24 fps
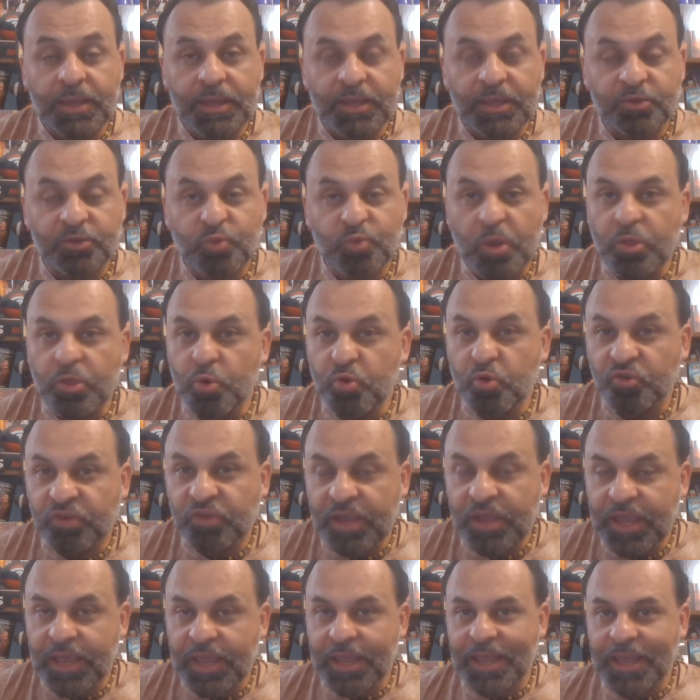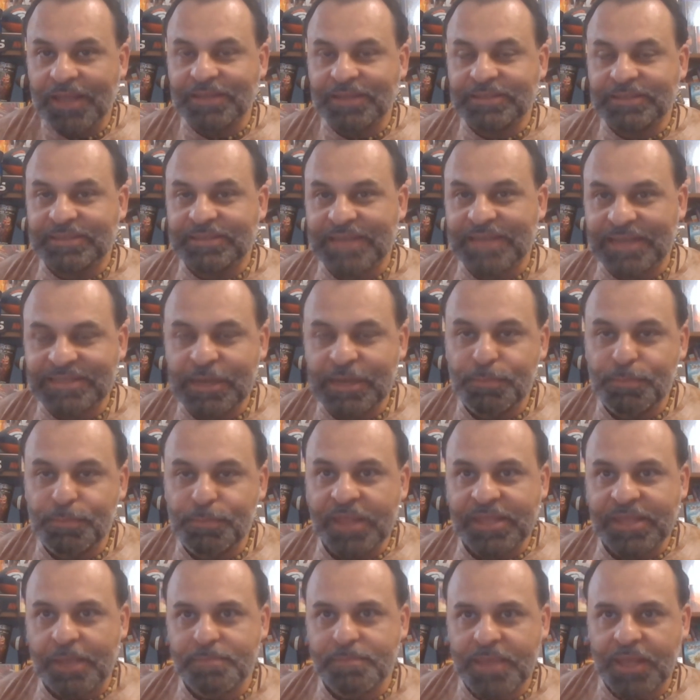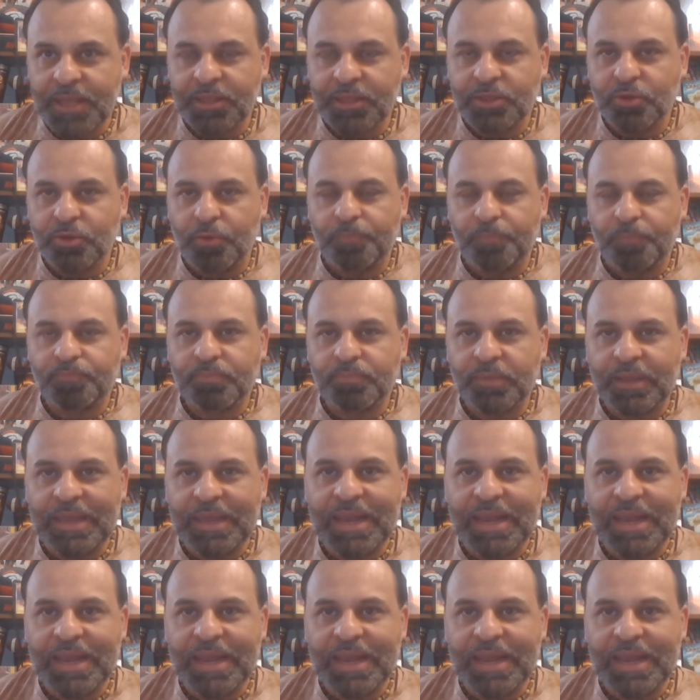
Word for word: es cuando uno se, hace el planteamiento